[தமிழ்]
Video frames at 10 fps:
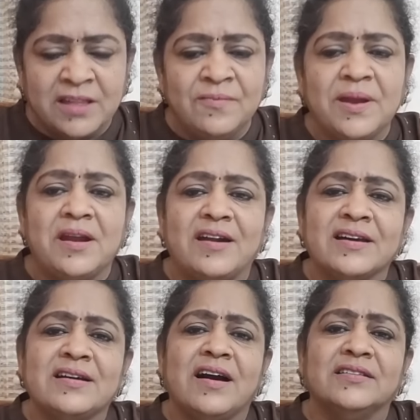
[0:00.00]
எதுவுமே
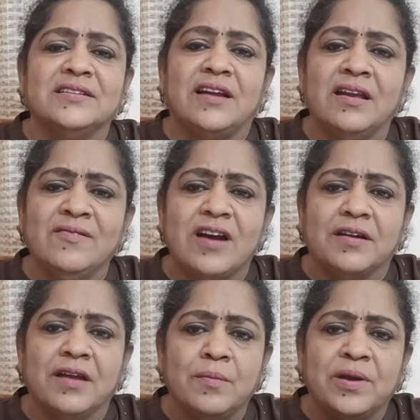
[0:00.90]
நடக்காதுன்ற அளவுக்கு
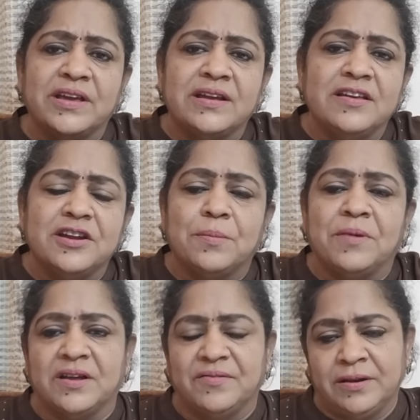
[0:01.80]
அண்ணாமலைக்கு
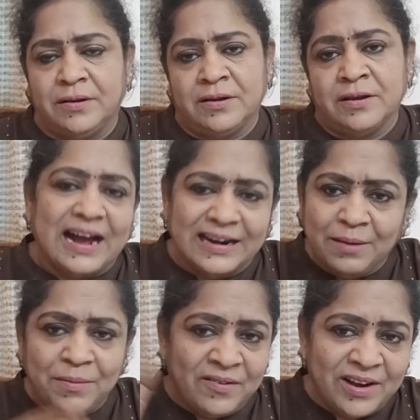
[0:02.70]
நெருக்கமானவர்
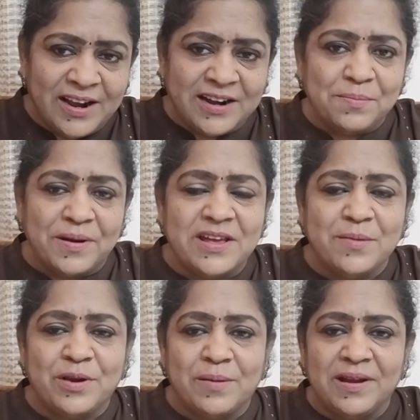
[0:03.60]
அண்ணாமலை வெளிநாட்டுக்கு படிக்க
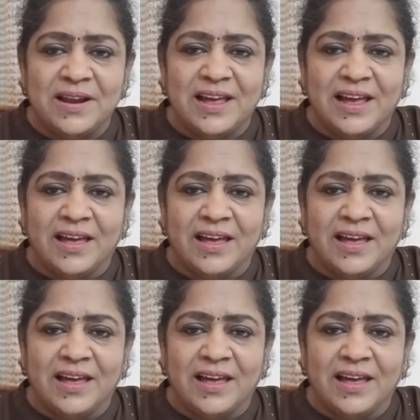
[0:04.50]
போறாப்ல இல்ல